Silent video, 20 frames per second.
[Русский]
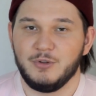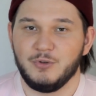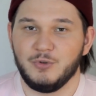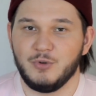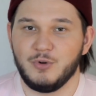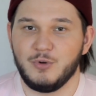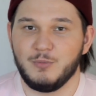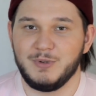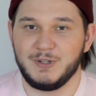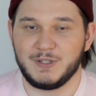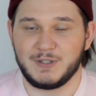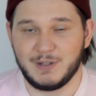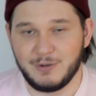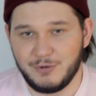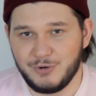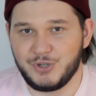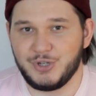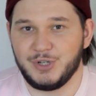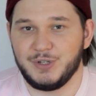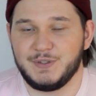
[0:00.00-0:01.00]
Но мы, в свою
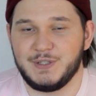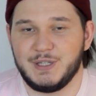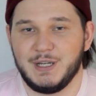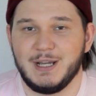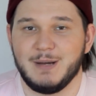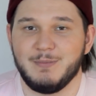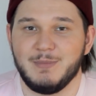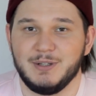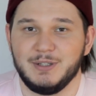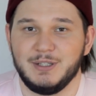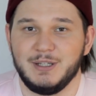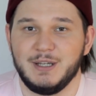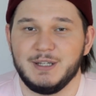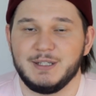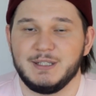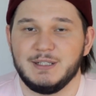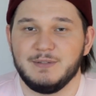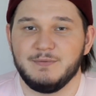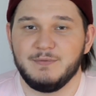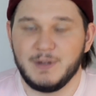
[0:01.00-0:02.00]
очередь, всей командой
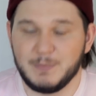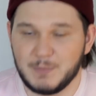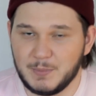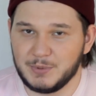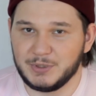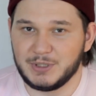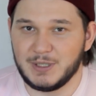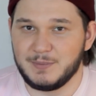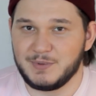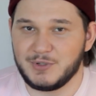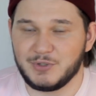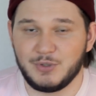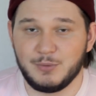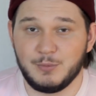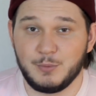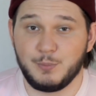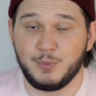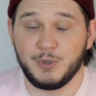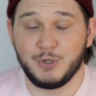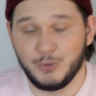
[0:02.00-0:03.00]
SMV попытаемся
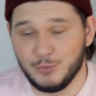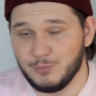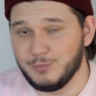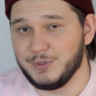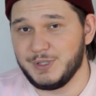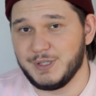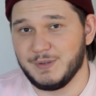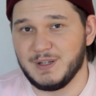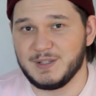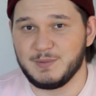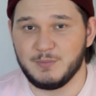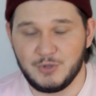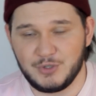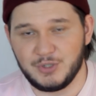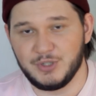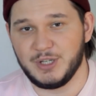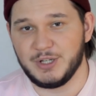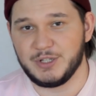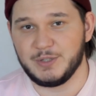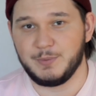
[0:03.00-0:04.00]
что-нибудь придумать и,
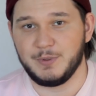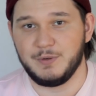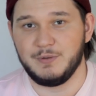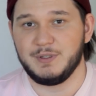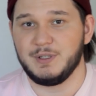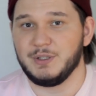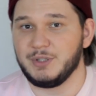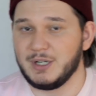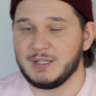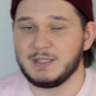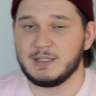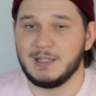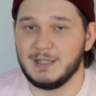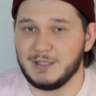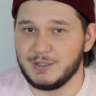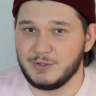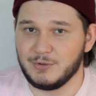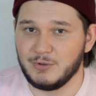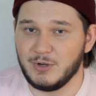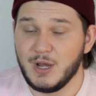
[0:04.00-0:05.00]
возможно, даже провести
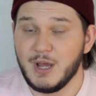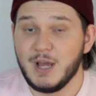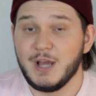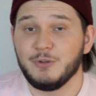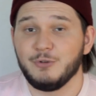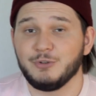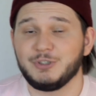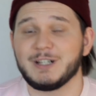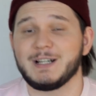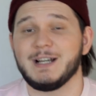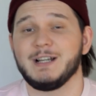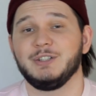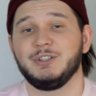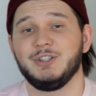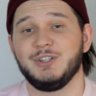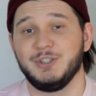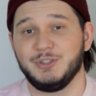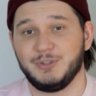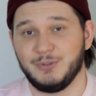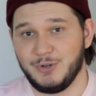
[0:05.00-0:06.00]
трансляцию. Но так как
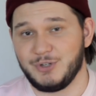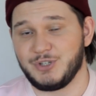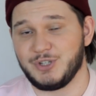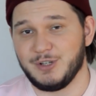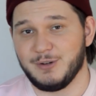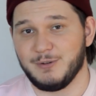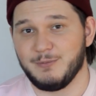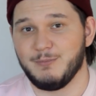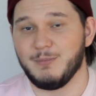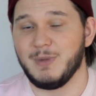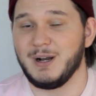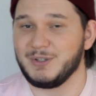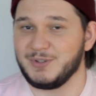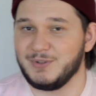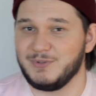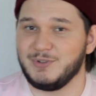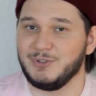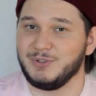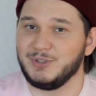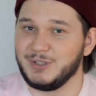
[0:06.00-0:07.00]
это не точно,
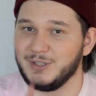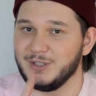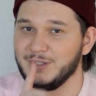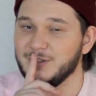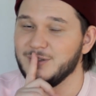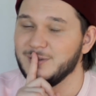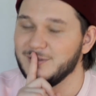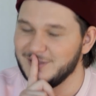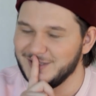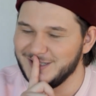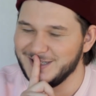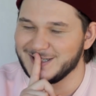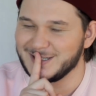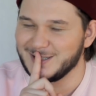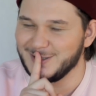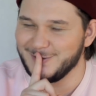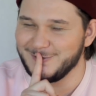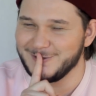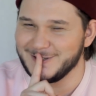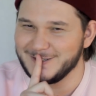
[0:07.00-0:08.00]
Максу все-таки ни
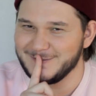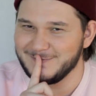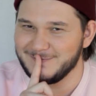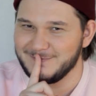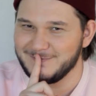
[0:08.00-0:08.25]
слова.